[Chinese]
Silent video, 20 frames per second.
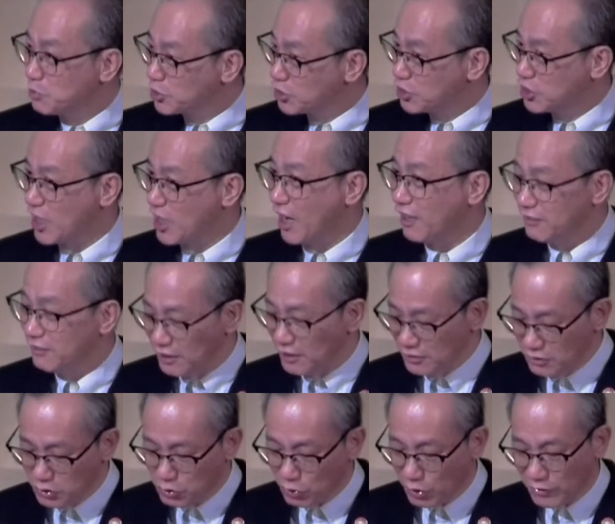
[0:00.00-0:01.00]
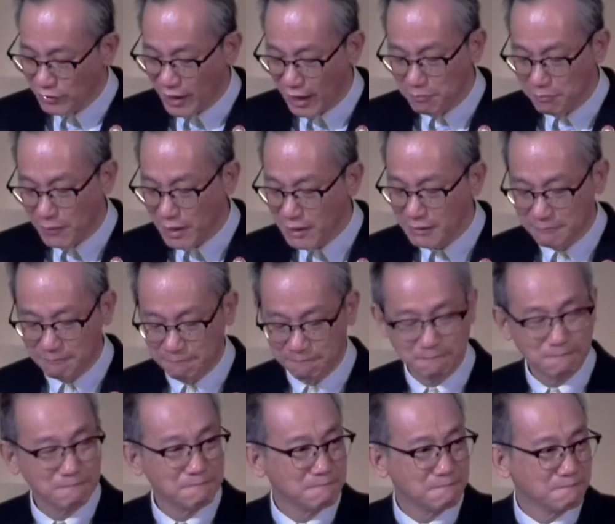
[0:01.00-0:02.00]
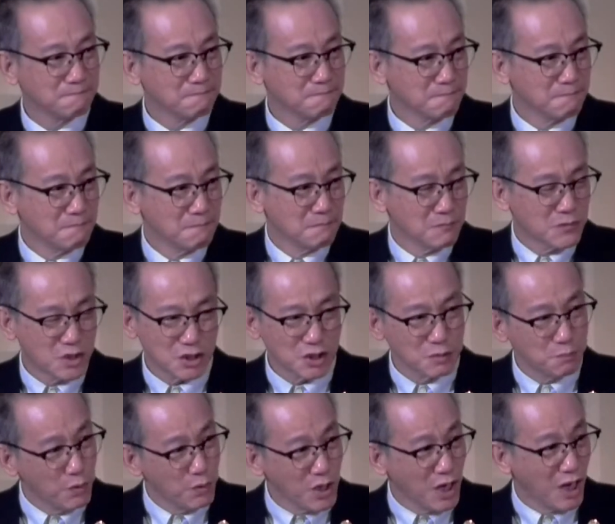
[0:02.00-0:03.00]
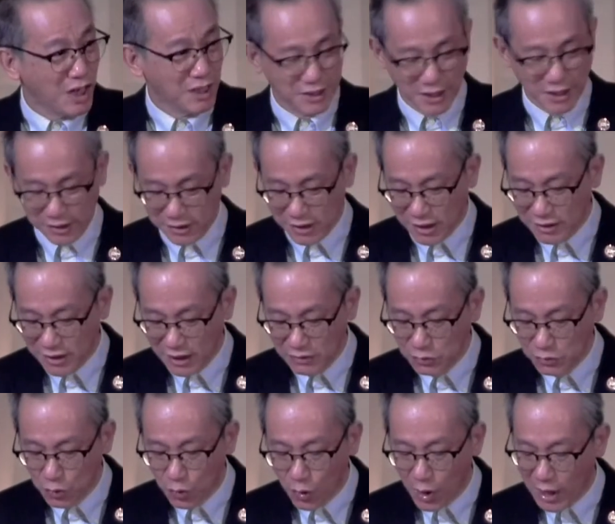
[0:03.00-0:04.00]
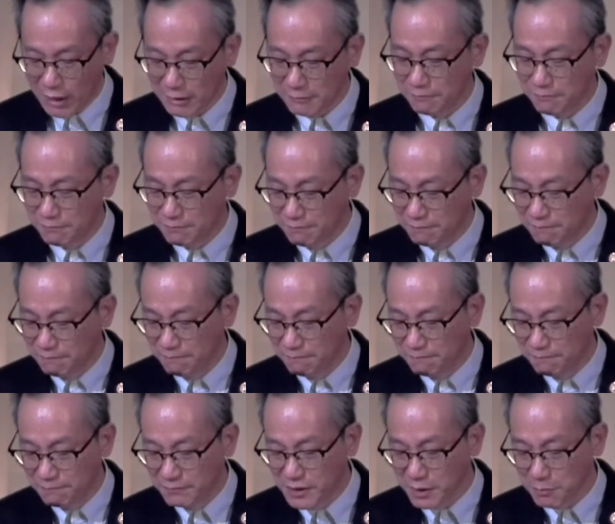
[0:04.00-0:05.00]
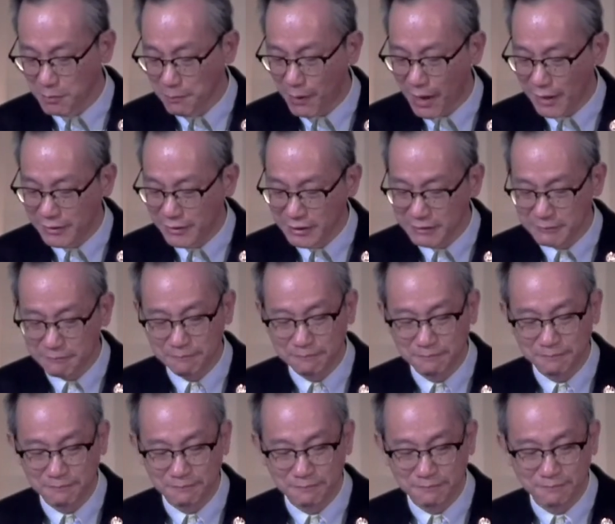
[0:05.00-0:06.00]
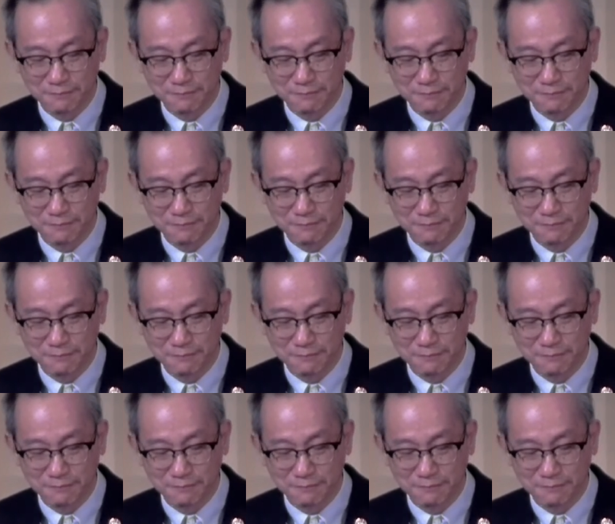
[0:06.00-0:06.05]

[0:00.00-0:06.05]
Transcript: 这不是强人所难吗？这是不可能的任务啊！怎么办呢？